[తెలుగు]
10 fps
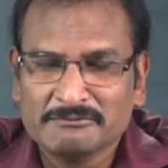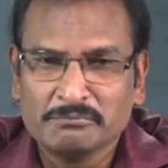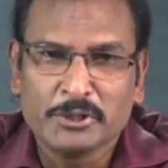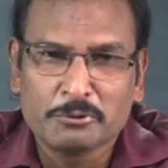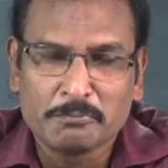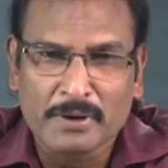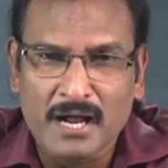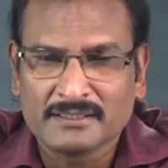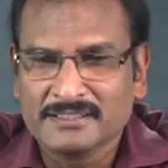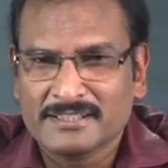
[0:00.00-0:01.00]
మీకు
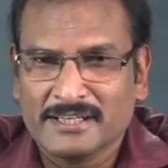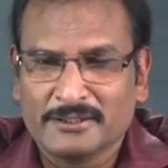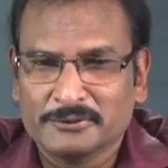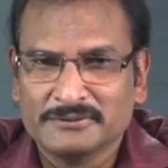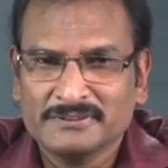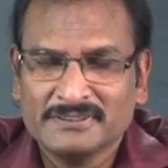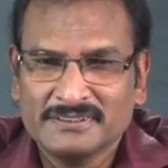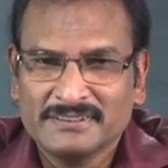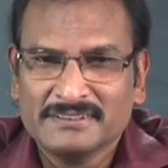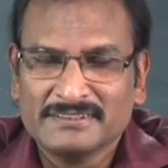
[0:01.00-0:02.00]
ప్రార్థన చేయటం
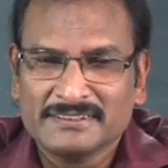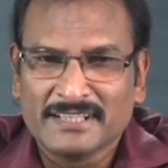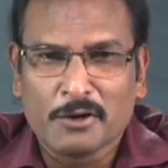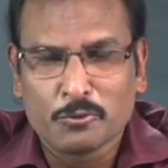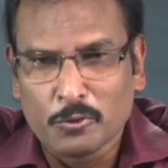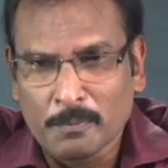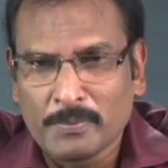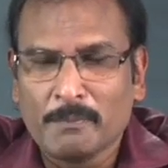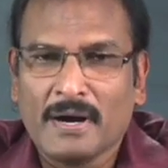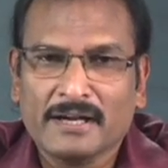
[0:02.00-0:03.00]
నాకు గొప్ప
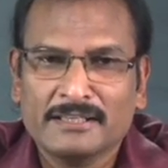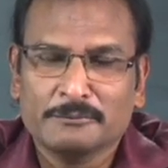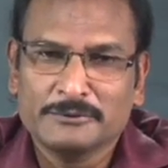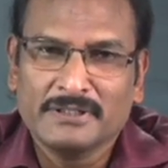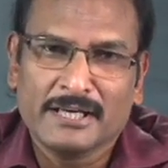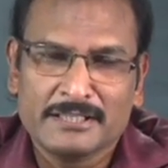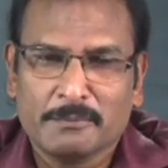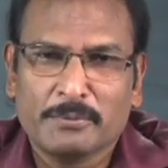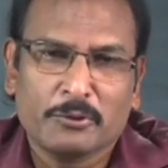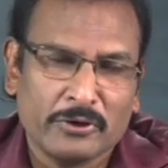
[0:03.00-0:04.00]
భాగ్యం అని
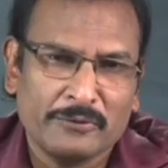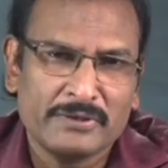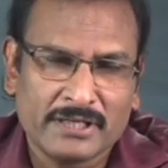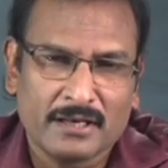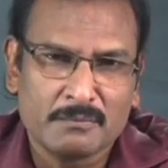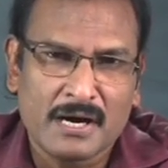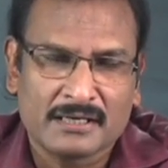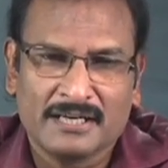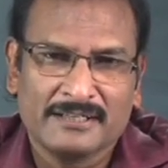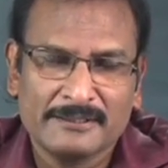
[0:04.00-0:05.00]
చెప్పి కొన్ని విషయాలు
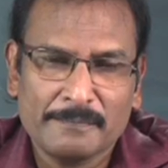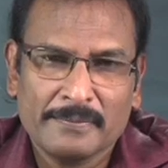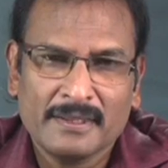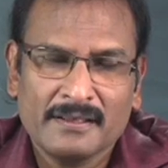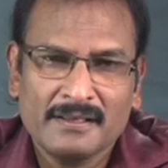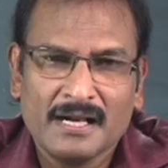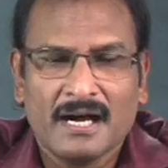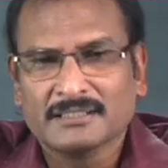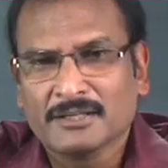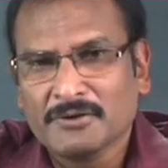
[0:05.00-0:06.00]
మాట్లాడి ఆ
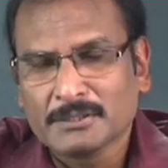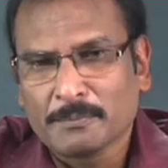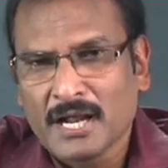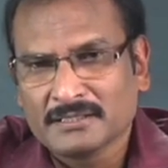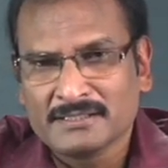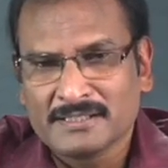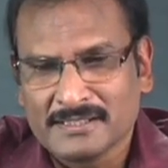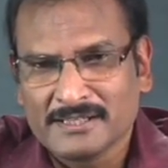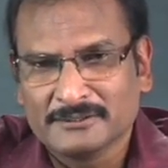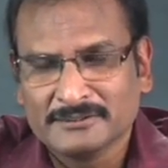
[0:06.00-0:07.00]
తర్వాత ప్రార్థన
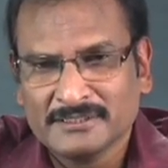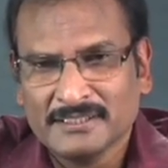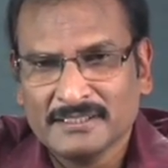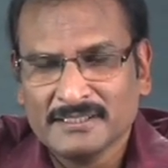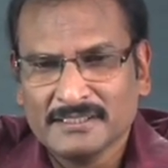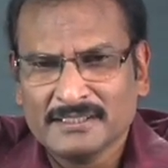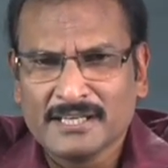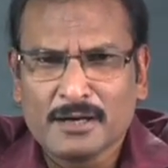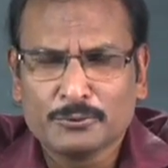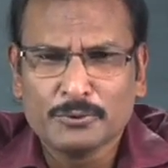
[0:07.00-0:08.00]
చేశాడు
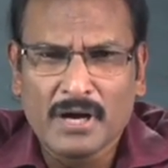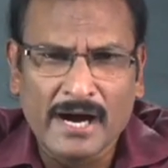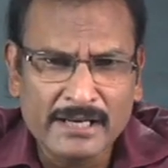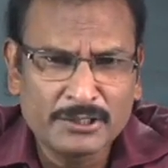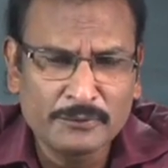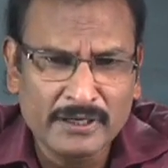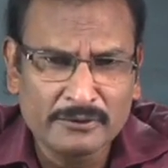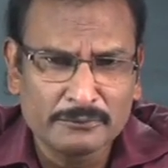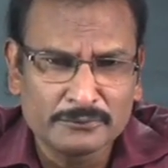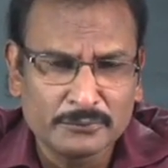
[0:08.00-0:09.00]
నాకు
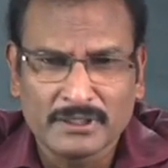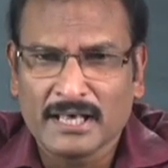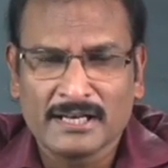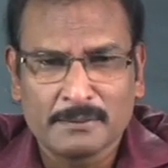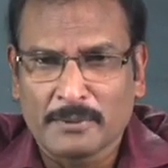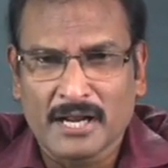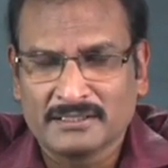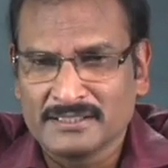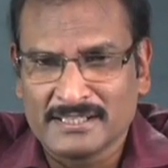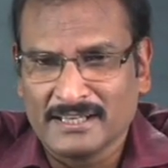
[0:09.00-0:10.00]
ఐశ్వర్యం ఉండాలని
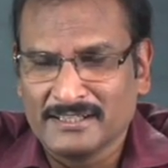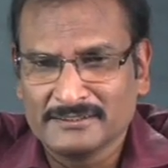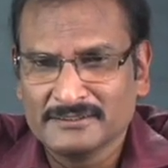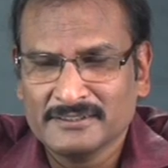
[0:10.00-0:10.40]
ప్రార్థన చేయలేదు